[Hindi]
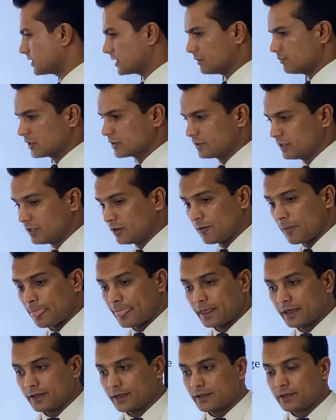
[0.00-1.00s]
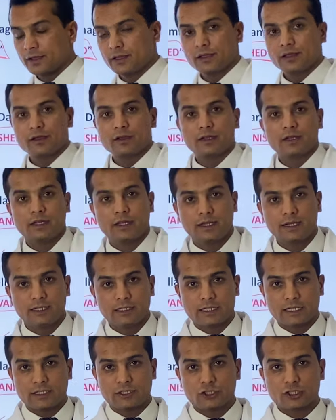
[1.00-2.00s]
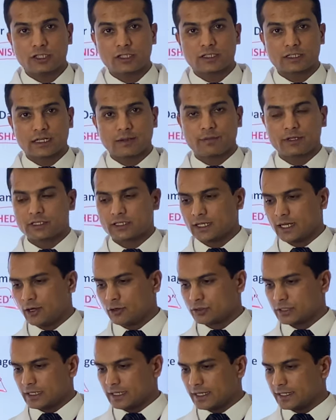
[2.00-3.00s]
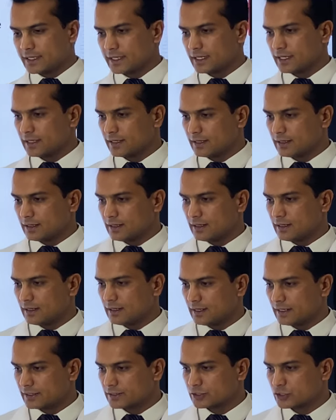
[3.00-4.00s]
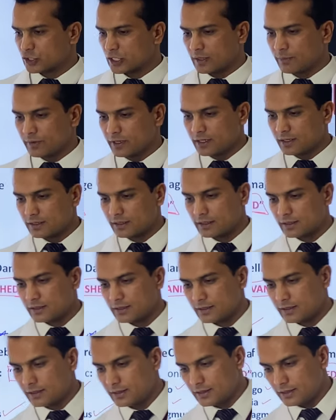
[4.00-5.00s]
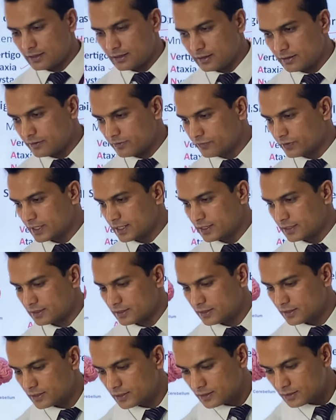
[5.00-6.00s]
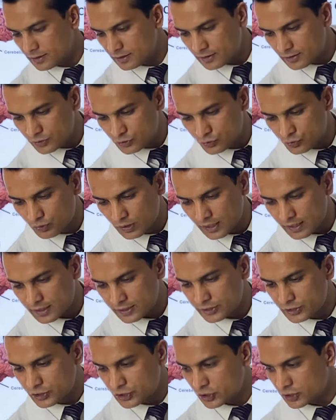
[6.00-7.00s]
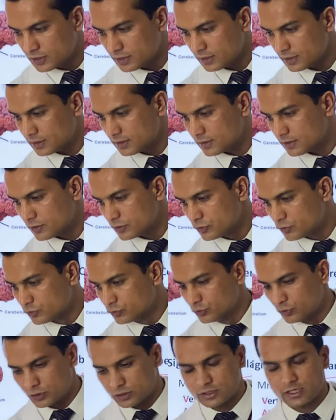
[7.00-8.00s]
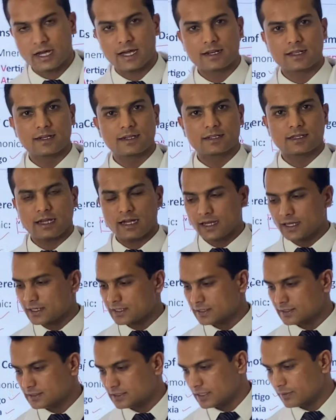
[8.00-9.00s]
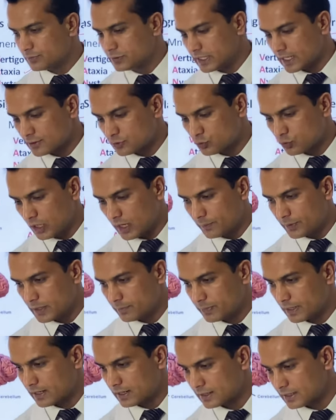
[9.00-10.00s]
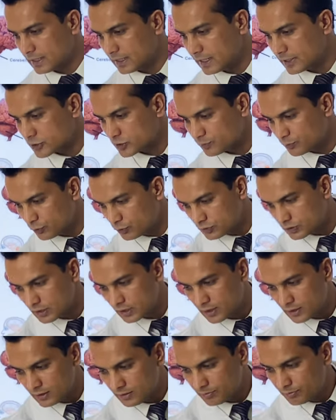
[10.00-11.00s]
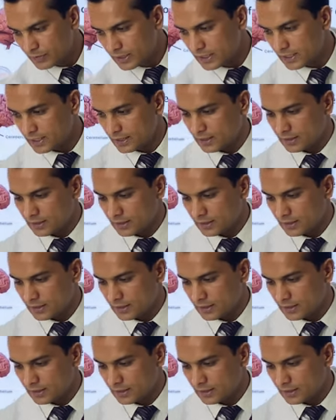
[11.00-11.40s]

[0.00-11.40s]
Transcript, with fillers: ट्रेमर में इंटेंशन ट्रेमर क्या होता है कि ट्रेमर वेन यू आर रीचिंग टू योर टारगेट अगर किसी ऑब्जेक्ट को आपने पकड़ना है लेट सपोज मैं